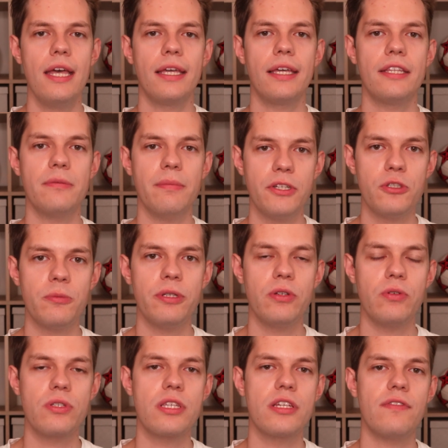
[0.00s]
kiedy mecze
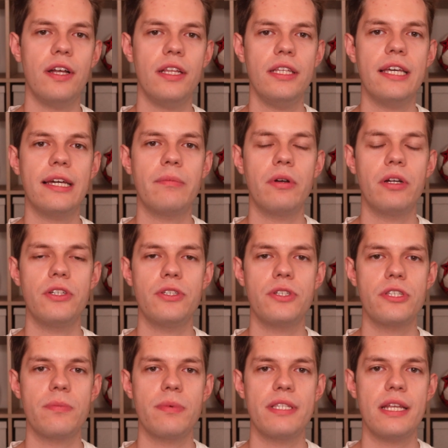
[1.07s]
będą rozgrywane, jak mogliście
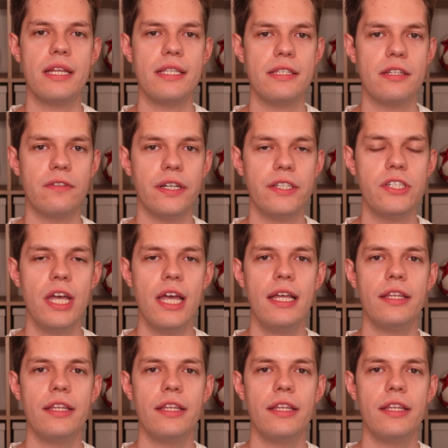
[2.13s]
sobie zarejestrować,